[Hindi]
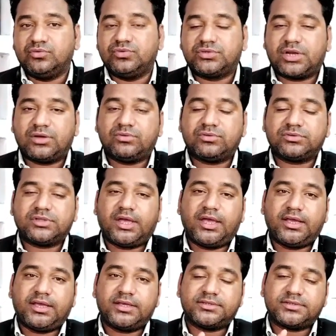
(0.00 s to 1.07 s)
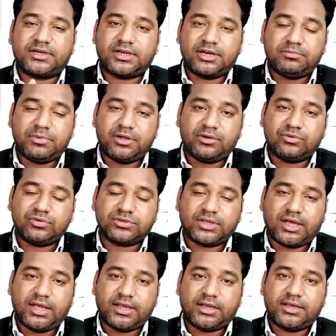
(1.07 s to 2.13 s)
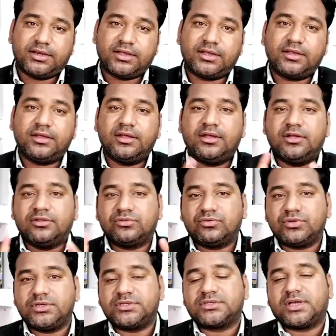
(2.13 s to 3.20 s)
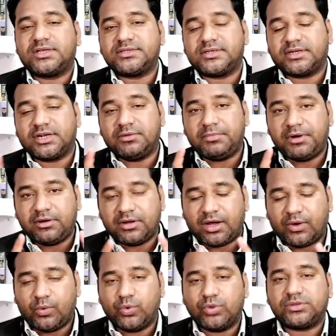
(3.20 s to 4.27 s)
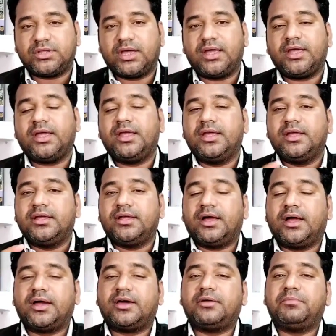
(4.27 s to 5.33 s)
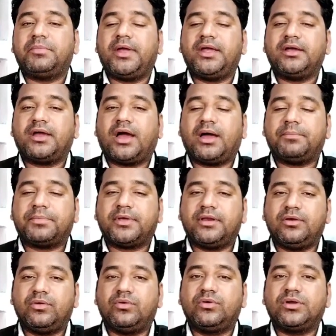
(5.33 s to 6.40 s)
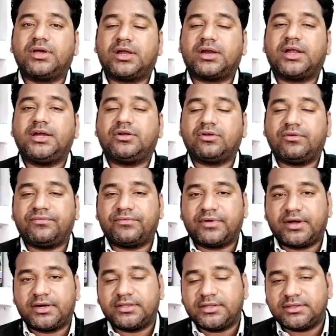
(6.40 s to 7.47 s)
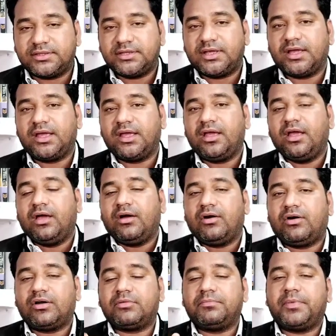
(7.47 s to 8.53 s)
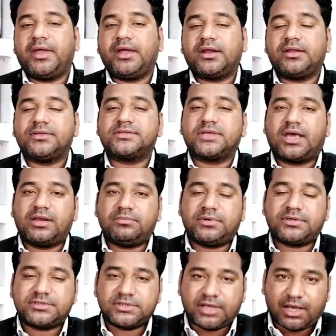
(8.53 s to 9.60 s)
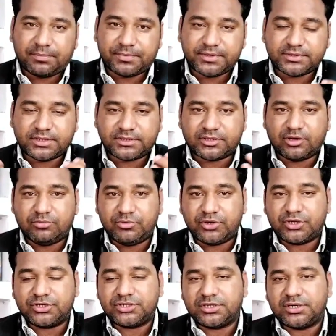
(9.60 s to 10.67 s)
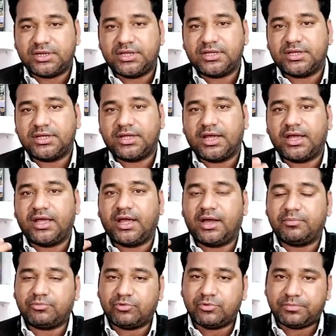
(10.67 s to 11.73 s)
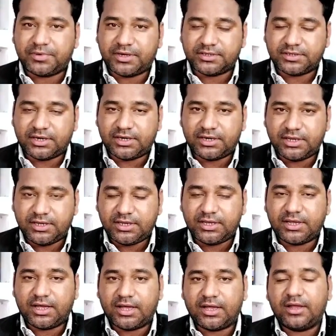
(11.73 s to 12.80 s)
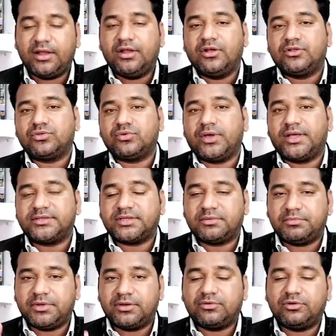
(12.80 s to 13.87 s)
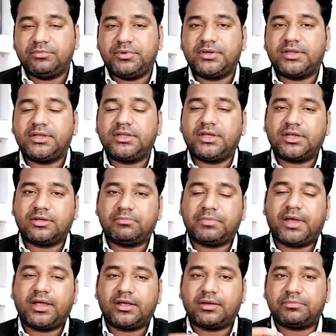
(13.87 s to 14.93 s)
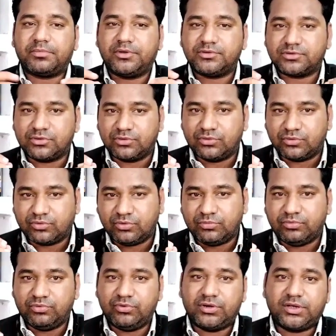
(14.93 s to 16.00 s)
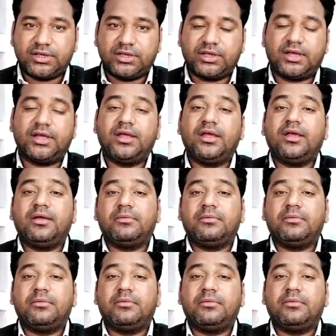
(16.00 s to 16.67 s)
दूसरा होता है कि सेटलमेंट होता है कि नहीं तो इसका सेटलमेंट होता है अगर बैंक आपके लोन का राइट ऑफ कर देती है और बैंक ने साल भर से आपके साथ कम्युनिकेशन नहीं किया है आपको परेशान नहीं किया है तो ऐसा बिल्कुल भी नहीं है कि बैंक अपने उस लोन को भूल गई है